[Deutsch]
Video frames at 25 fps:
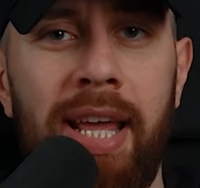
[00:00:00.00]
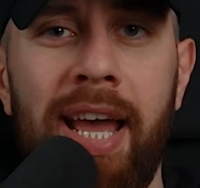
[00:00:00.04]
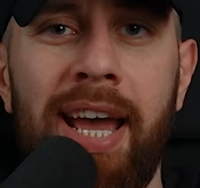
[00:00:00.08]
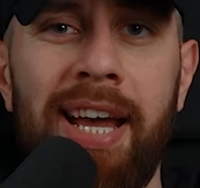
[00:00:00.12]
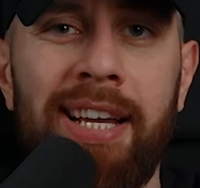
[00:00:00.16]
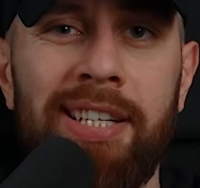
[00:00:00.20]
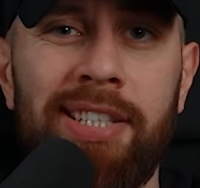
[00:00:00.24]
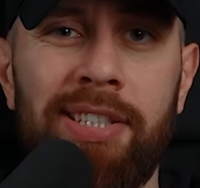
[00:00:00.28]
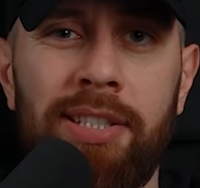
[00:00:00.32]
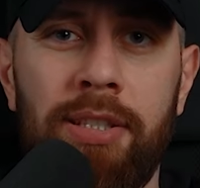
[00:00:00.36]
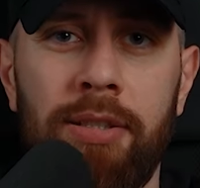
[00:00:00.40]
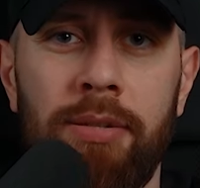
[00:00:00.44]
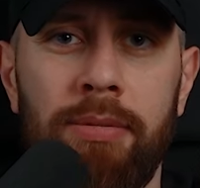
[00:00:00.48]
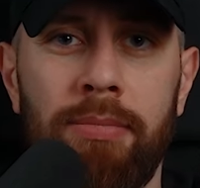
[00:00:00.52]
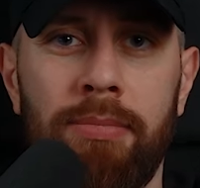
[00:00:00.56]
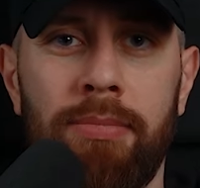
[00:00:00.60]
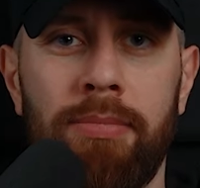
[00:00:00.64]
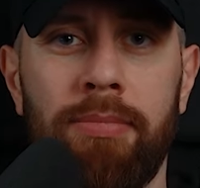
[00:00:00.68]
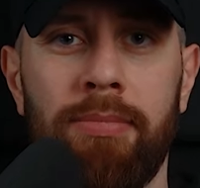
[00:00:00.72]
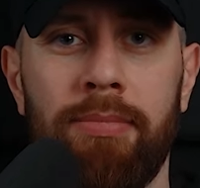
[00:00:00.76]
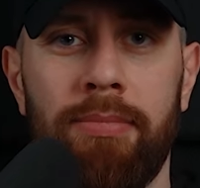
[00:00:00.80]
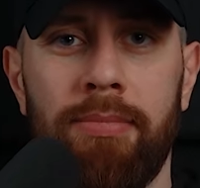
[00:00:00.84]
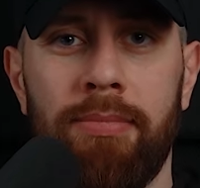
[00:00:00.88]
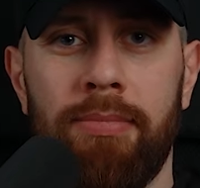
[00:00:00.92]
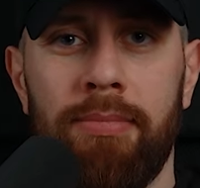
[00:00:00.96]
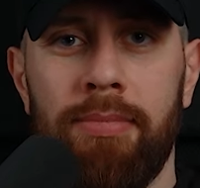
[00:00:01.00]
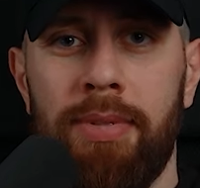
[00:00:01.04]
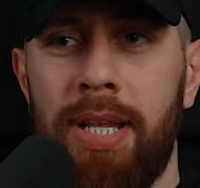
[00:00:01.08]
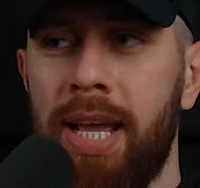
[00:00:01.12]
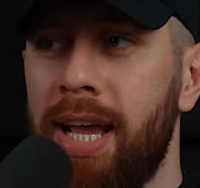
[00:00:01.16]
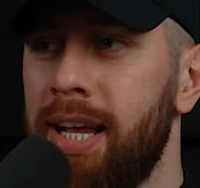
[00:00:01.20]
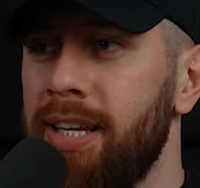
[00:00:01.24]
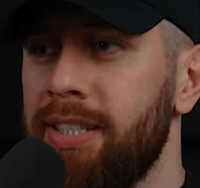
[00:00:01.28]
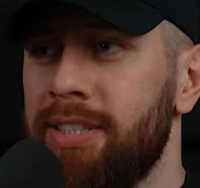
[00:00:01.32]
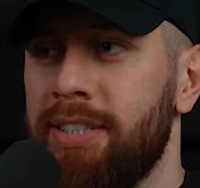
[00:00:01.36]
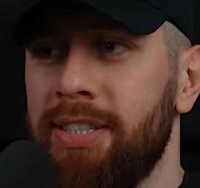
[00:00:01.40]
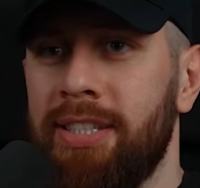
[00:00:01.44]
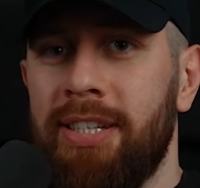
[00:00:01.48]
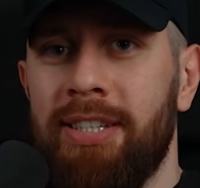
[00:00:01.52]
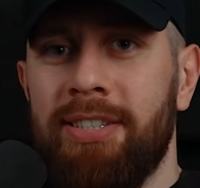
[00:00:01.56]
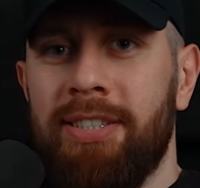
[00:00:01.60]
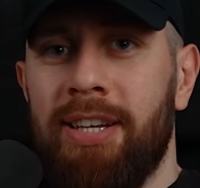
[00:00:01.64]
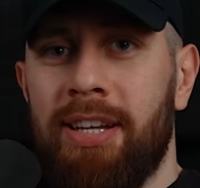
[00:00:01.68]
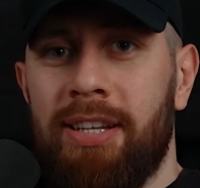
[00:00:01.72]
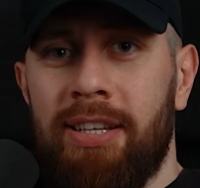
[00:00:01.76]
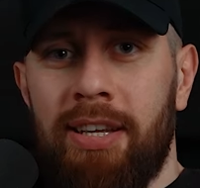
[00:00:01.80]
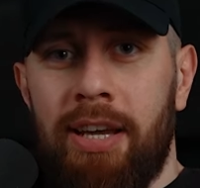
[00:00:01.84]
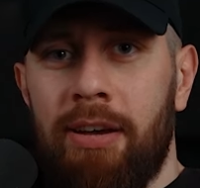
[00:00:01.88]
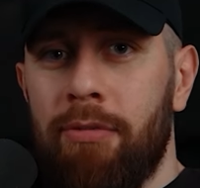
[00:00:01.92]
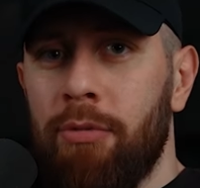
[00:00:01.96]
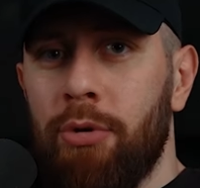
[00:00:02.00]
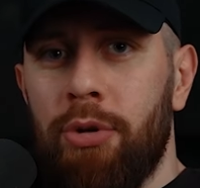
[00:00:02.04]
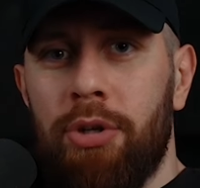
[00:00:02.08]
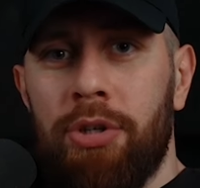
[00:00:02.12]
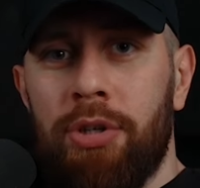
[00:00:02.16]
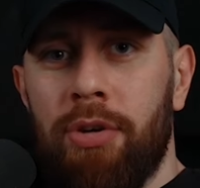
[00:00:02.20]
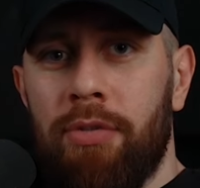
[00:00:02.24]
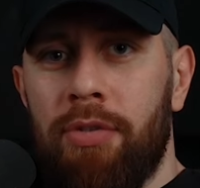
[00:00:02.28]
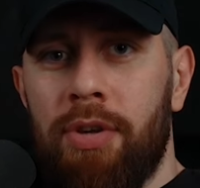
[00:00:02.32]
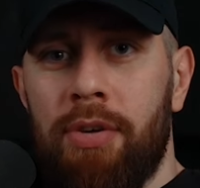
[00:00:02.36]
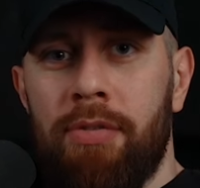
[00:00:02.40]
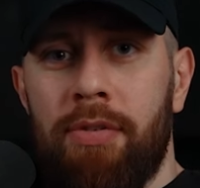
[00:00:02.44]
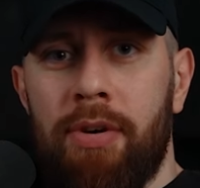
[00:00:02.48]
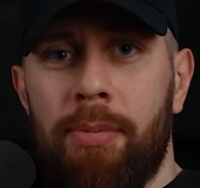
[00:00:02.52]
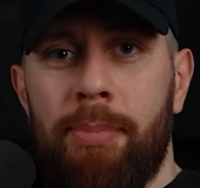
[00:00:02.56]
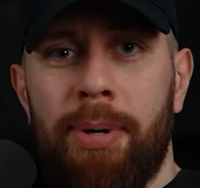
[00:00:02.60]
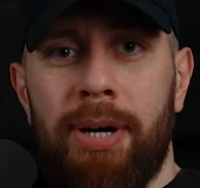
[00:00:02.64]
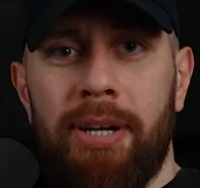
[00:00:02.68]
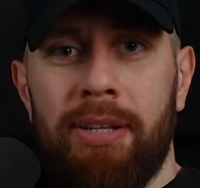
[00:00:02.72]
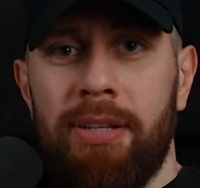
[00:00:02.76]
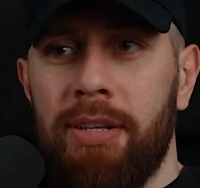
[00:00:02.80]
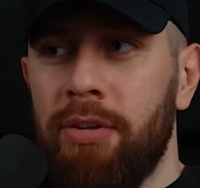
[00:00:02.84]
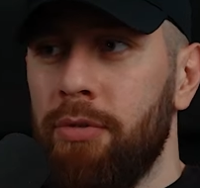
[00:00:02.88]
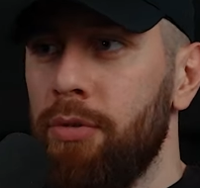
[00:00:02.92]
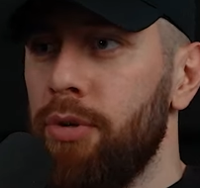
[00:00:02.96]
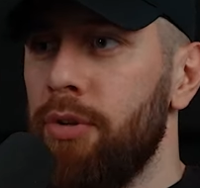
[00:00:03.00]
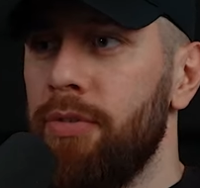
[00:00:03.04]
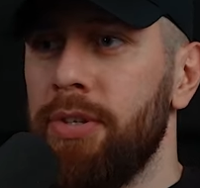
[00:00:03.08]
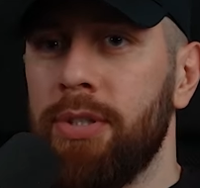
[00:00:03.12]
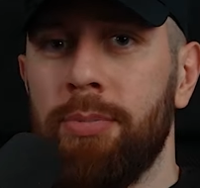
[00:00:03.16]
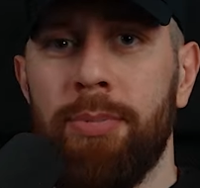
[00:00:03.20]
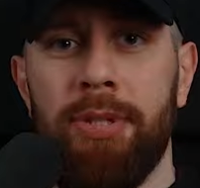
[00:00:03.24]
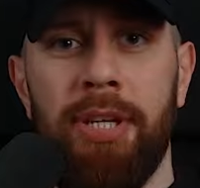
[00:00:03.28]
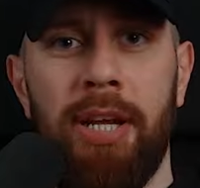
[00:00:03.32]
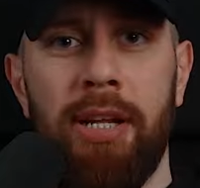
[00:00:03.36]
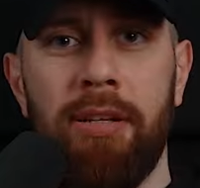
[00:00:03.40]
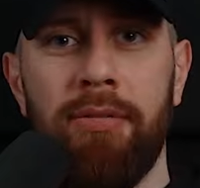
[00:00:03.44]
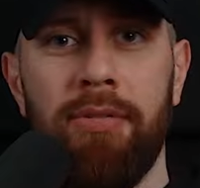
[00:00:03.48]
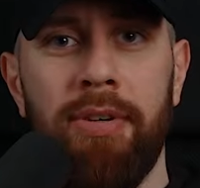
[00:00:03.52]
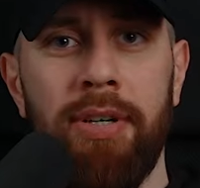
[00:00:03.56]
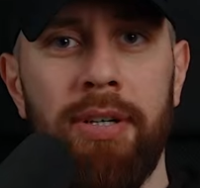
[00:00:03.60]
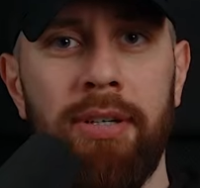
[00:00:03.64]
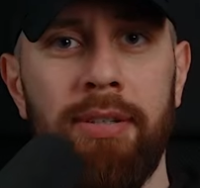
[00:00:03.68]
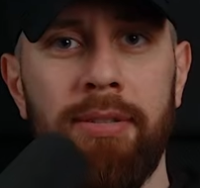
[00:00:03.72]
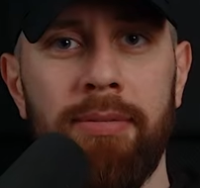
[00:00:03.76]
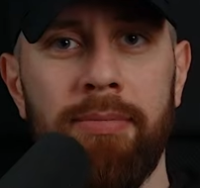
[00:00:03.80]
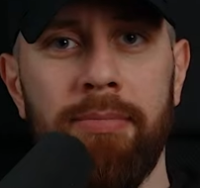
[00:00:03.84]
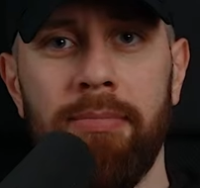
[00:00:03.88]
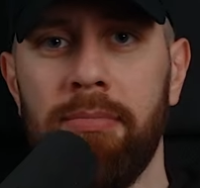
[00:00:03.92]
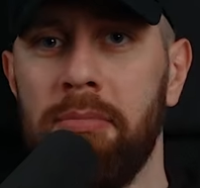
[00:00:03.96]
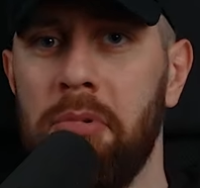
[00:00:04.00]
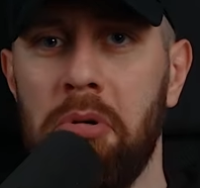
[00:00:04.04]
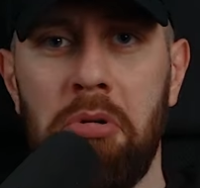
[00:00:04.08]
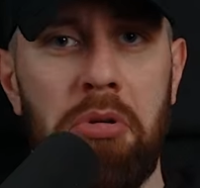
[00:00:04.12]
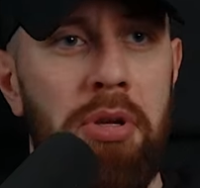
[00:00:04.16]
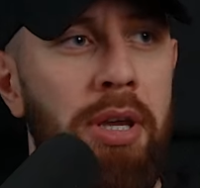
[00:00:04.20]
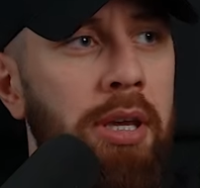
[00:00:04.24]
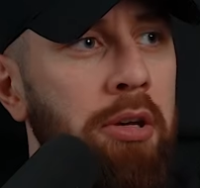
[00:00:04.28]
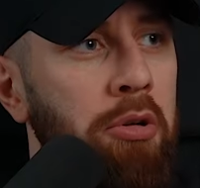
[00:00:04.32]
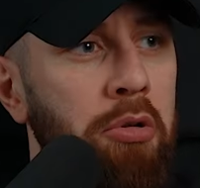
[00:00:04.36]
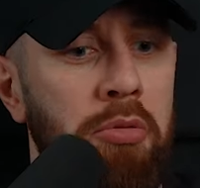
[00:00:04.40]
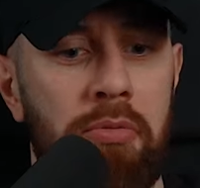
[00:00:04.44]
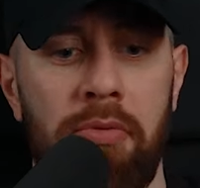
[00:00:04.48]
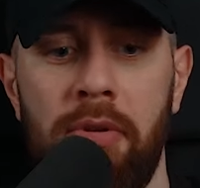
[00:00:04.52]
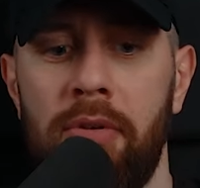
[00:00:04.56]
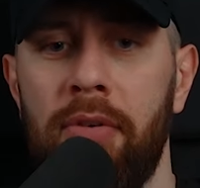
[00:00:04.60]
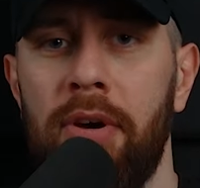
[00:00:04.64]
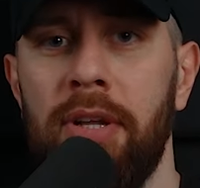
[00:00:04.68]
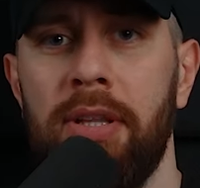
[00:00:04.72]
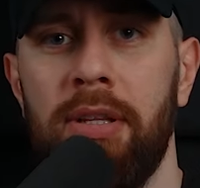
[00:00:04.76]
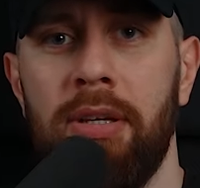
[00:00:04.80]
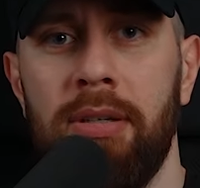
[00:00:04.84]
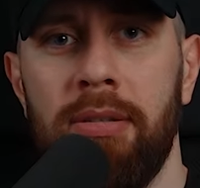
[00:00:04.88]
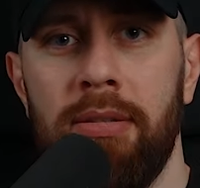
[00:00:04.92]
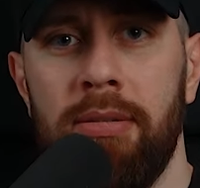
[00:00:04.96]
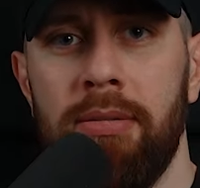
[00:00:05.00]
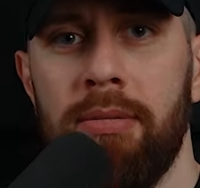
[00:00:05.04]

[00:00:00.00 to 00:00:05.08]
Der Erste. Der Erste, der sagt, ja, würde ich auf jeden Fall machen. Ich würde was mit dir anfangen okay, gucken wir weiter.